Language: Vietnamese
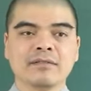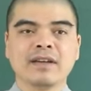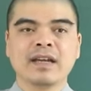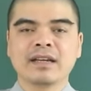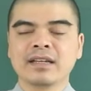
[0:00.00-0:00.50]

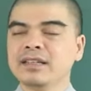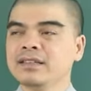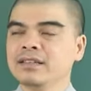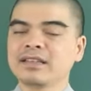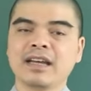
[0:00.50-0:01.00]
Và khi
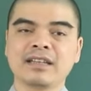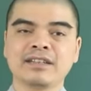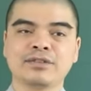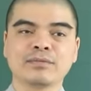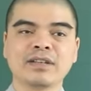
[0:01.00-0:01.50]
dỡ ra
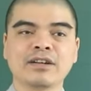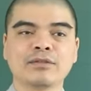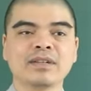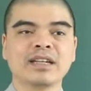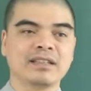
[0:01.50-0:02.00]
thì chúng ta
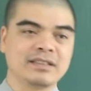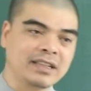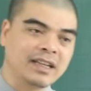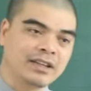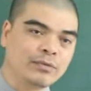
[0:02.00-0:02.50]
cũng nên là
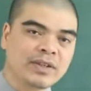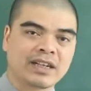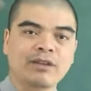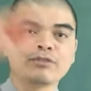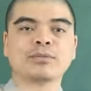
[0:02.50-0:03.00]
tiến hành công
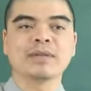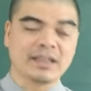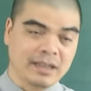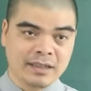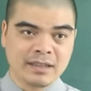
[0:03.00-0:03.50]
việc lau dọn bàn
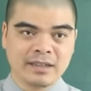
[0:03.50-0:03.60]
thờ,